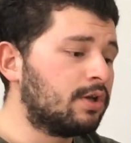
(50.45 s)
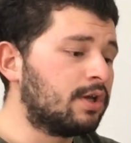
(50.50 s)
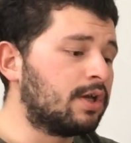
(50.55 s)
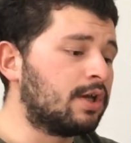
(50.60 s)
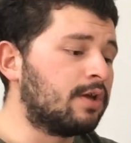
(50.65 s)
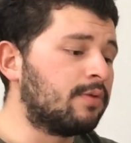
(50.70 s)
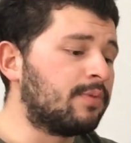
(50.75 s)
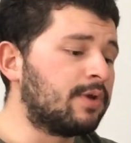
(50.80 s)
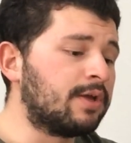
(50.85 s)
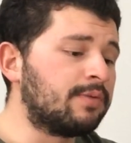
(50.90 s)

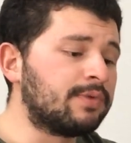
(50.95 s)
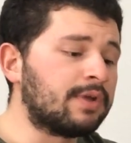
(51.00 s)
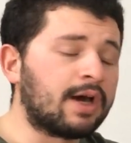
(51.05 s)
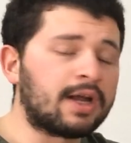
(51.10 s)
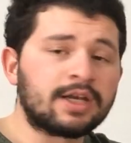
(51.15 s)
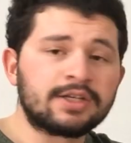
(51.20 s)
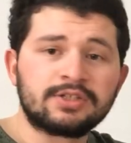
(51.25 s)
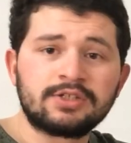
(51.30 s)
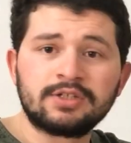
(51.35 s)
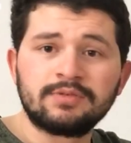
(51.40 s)
E, benim de
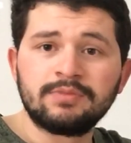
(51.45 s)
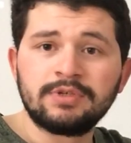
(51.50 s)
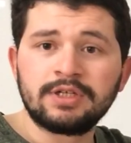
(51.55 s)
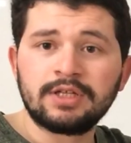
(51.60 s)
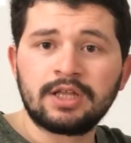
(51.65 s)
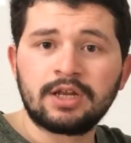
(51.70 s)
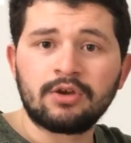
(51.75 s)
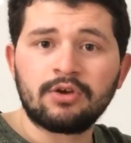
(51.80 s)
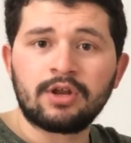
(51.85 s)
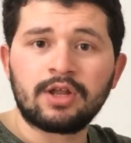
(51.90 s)
araştırdığım
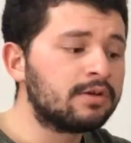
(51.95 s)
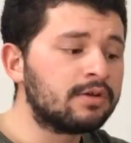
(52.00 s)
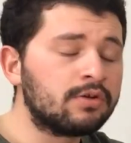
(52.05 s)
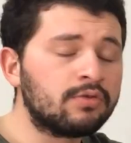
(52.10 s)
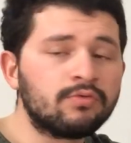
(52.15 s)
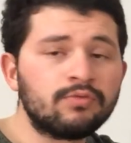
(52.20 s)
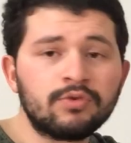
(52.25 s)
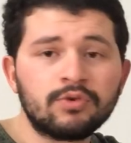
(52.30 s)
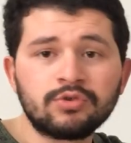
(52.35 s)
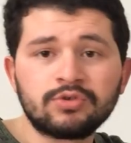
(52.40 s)
bilgilere göre
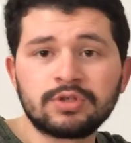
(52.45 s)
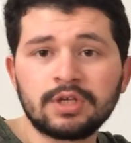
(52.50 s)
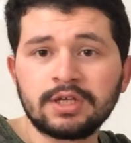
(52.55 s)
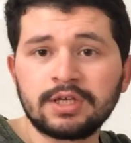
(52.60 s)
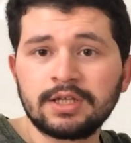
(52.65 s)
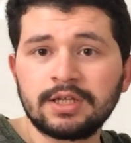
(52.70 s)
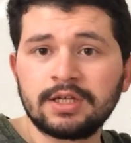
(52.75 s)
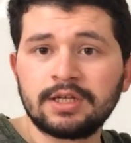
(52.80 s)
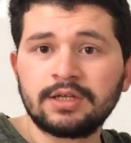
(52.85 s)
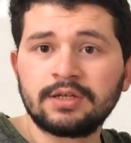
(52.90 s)
virüsle
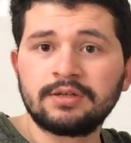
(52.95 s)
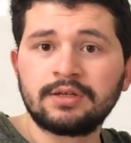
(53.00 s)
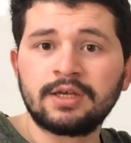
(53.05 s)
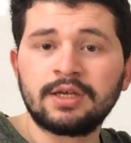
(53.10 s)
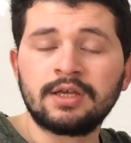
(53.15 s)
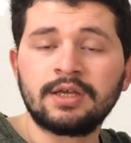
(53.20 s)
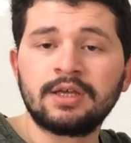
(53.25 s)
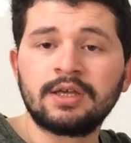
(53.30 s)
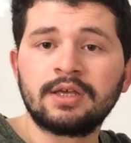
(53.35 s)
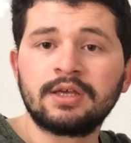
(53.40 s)
ilgili
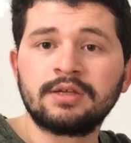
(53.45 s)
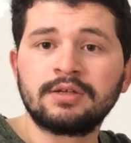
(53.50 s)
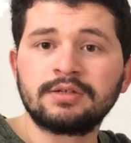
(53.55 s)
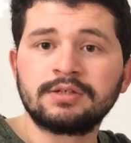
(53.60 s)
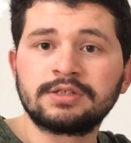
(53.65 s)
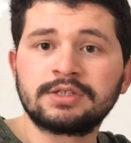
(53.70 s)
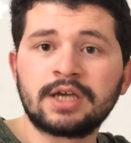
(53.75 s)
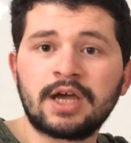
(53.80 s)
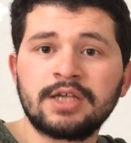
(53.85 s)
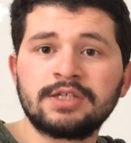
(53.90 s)
e,
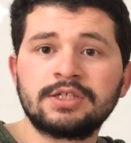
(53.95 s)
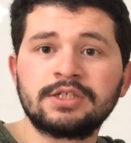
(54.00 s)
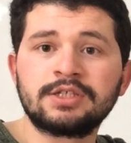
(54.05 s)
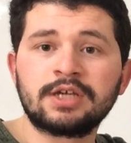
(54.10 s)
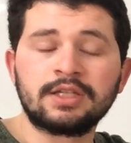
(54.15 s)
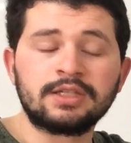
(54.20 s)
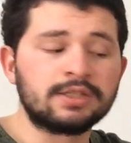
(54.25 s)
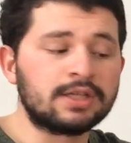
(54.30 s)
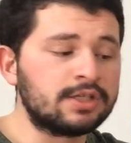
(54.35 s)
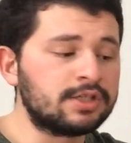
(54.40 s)
sadece
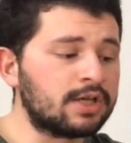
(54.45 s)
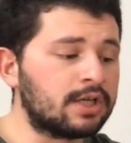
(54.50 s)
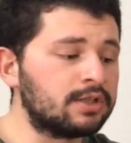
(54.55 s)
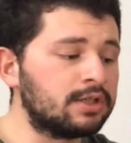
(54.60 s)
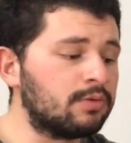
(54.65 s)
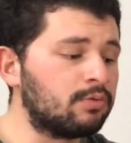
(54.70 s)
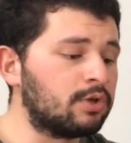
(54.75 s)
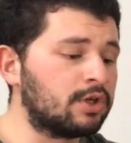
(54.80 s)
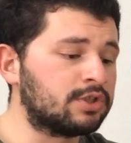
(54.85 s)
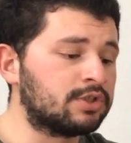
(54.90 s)
canlıdan
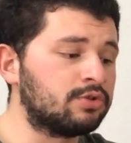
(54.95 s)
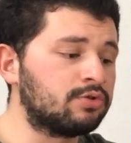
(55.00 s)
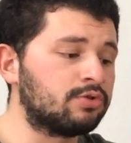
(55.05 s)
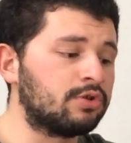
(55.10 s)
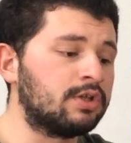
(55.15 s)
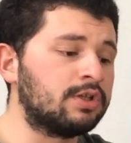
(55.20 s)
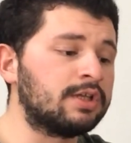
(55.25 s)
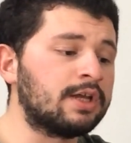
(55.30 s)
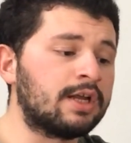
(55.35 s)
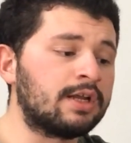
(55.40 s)
canlıya bulaştığını söyledi.